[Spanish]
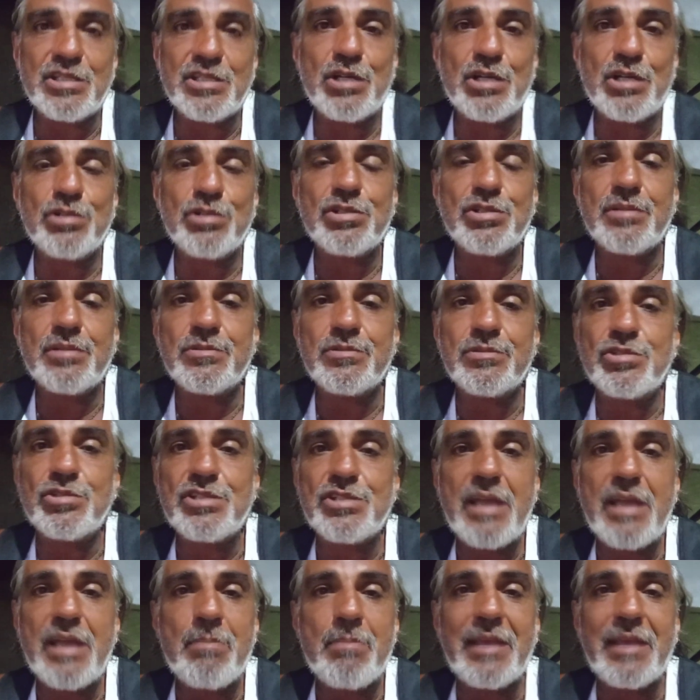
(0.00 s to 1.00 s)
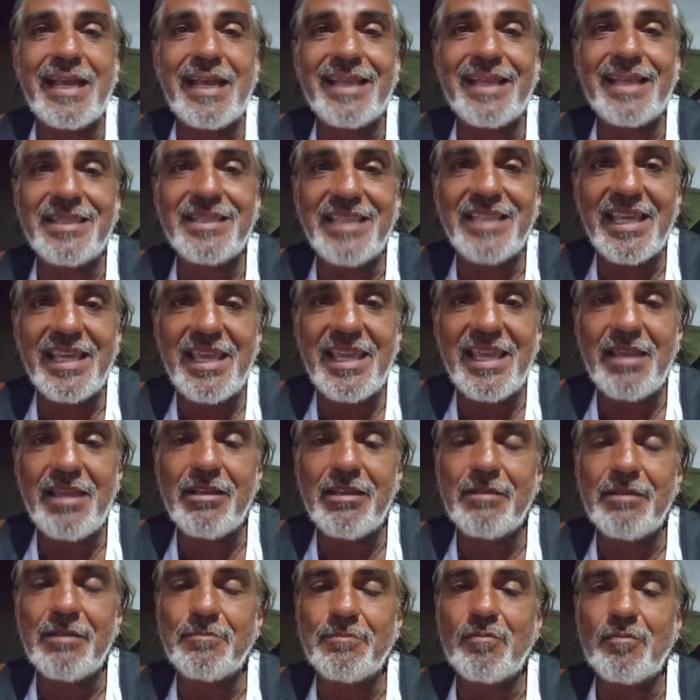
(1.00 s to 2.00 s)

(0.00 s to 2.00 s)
Yo, yo ya me gasté,